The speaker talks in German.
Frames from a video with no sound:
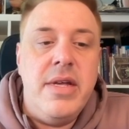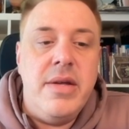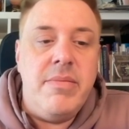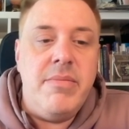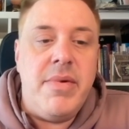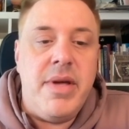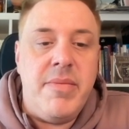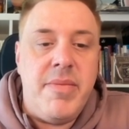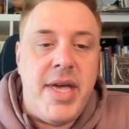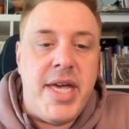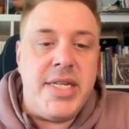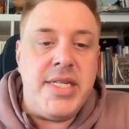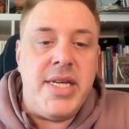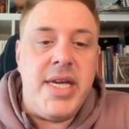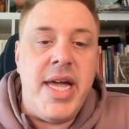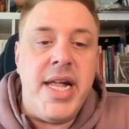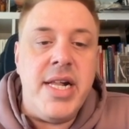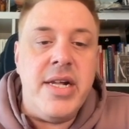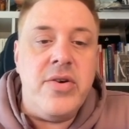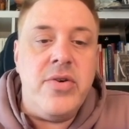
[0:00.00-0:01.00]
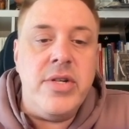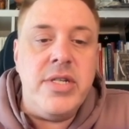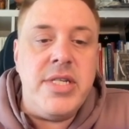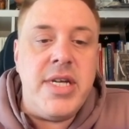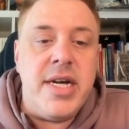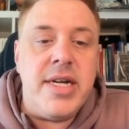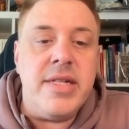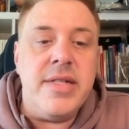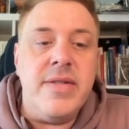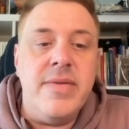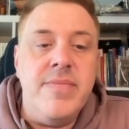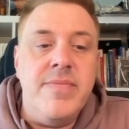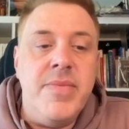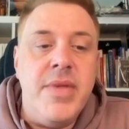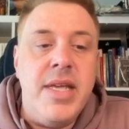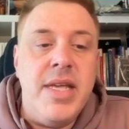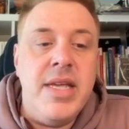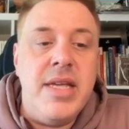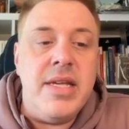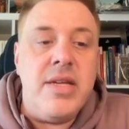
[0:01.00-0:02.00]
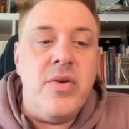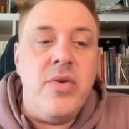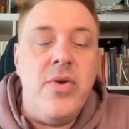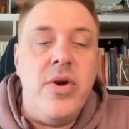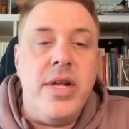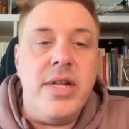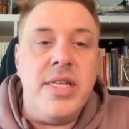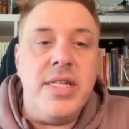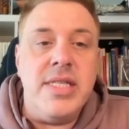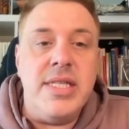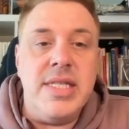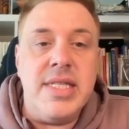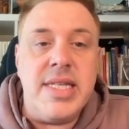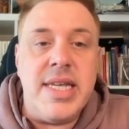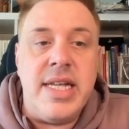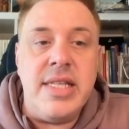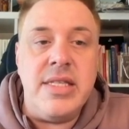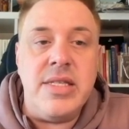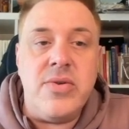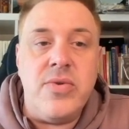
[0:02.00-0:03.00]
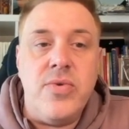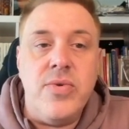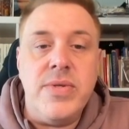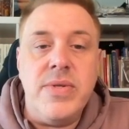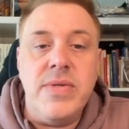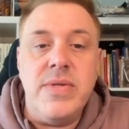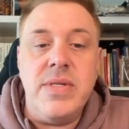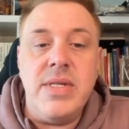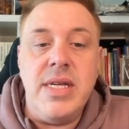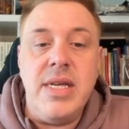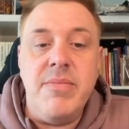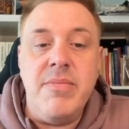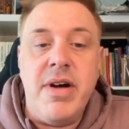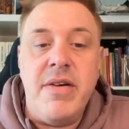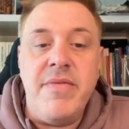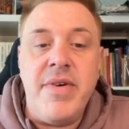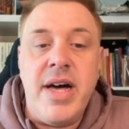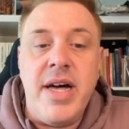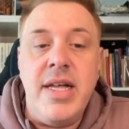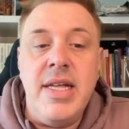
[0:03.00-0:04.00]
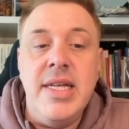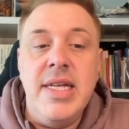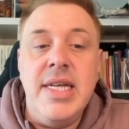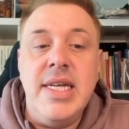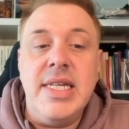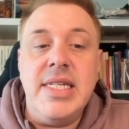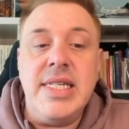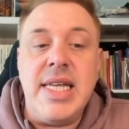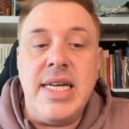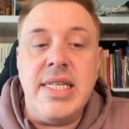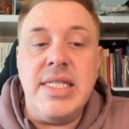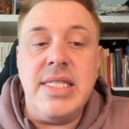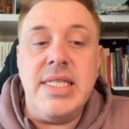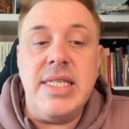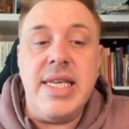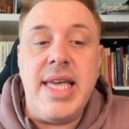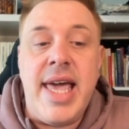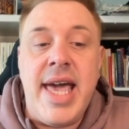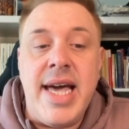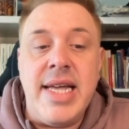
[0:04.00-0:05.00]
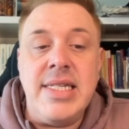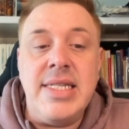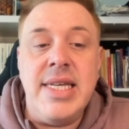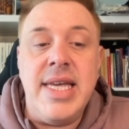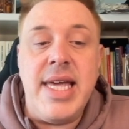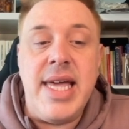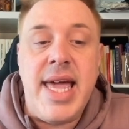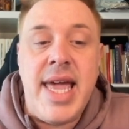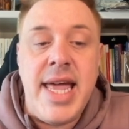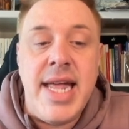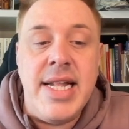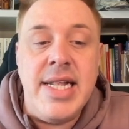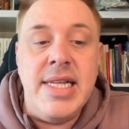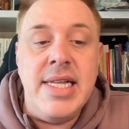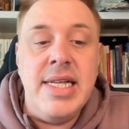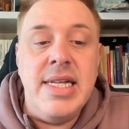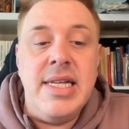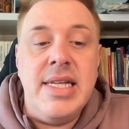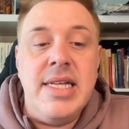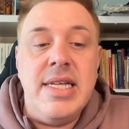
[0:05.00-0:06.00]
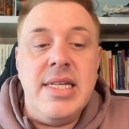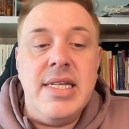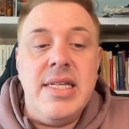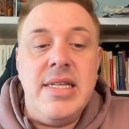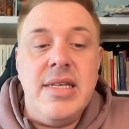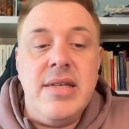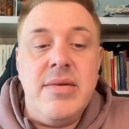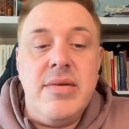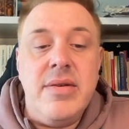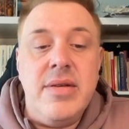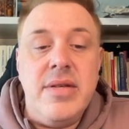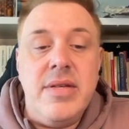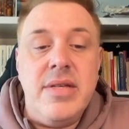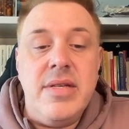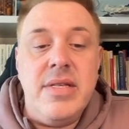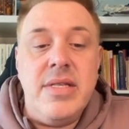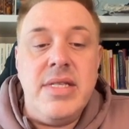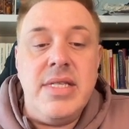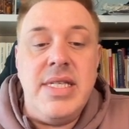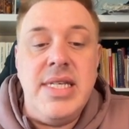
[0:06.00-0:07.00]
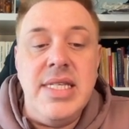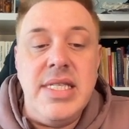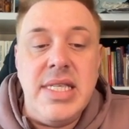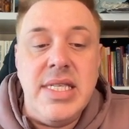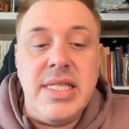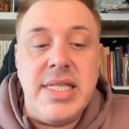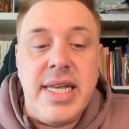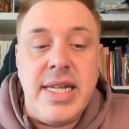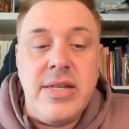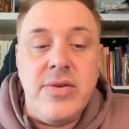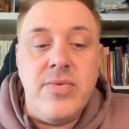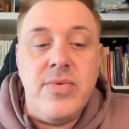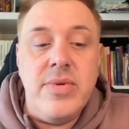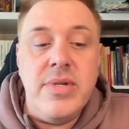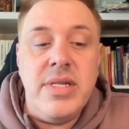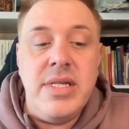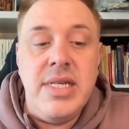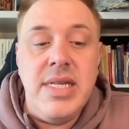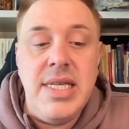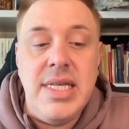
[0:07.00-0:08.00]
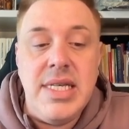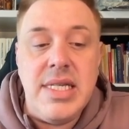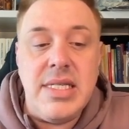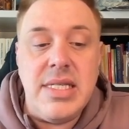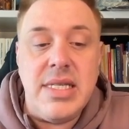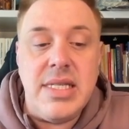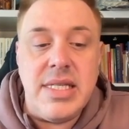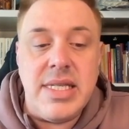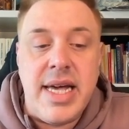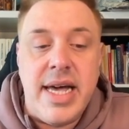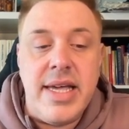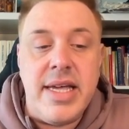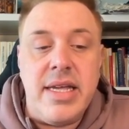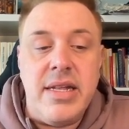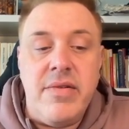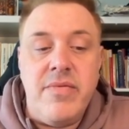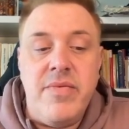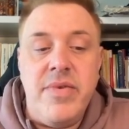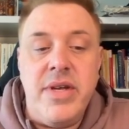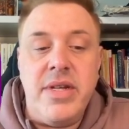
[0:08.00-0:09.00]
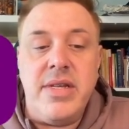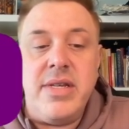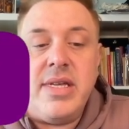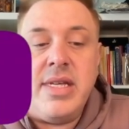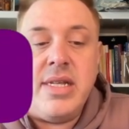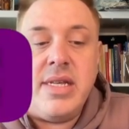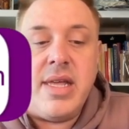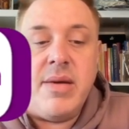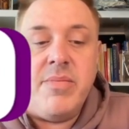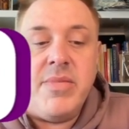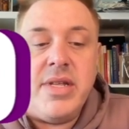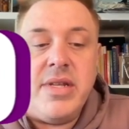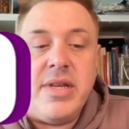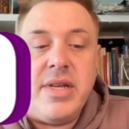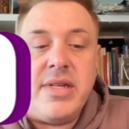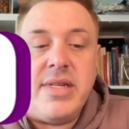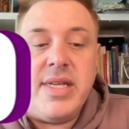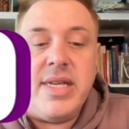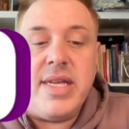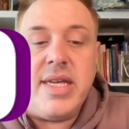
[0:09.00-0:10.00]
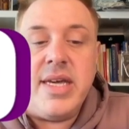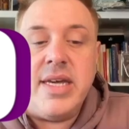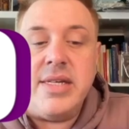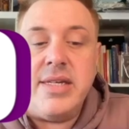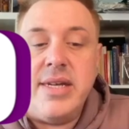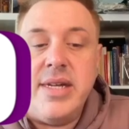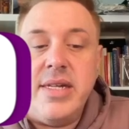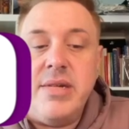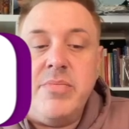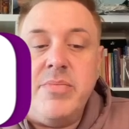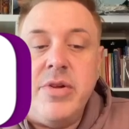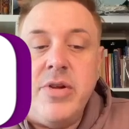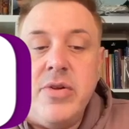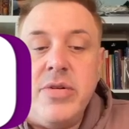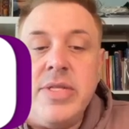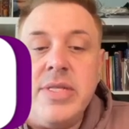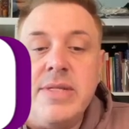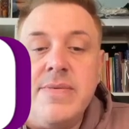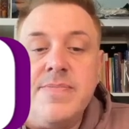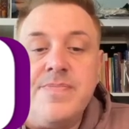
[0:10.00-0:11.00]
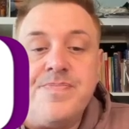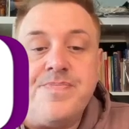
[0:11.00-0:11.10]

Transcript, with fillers: meinem RTL-Kontakten gehört, dass es ganz großes Thema war, dass RTL diese Sendung nicht zeigen wird in der Mediathek RTL Plus.